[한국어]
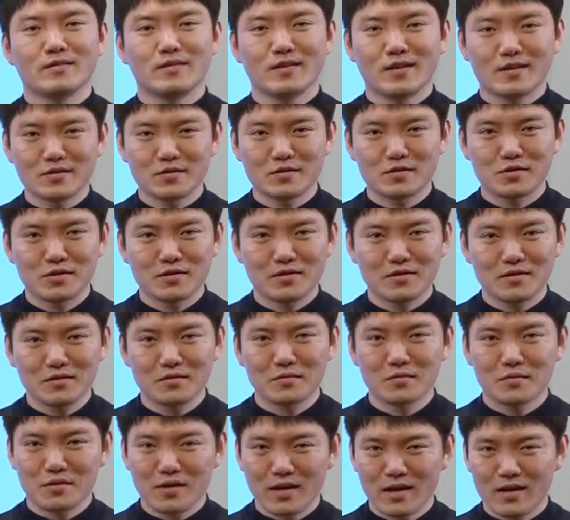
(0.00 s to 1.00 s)

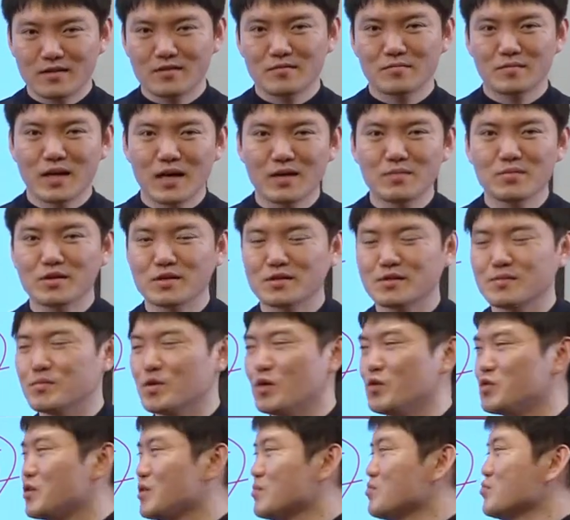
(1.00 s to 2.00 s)
이해하셨죠? 오케이, 그럼
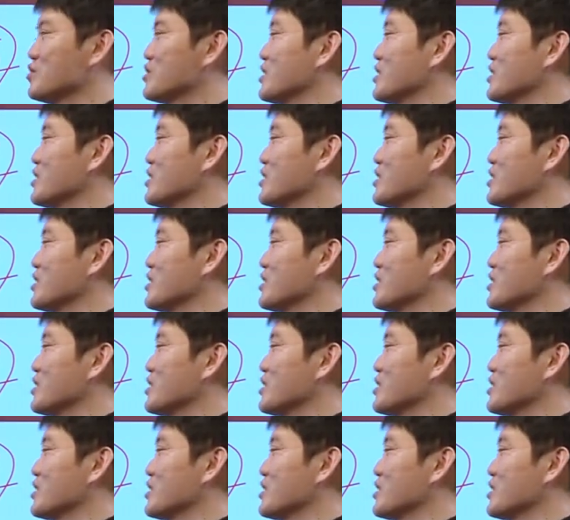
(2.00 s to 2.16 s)
가보겠습니다. 어떤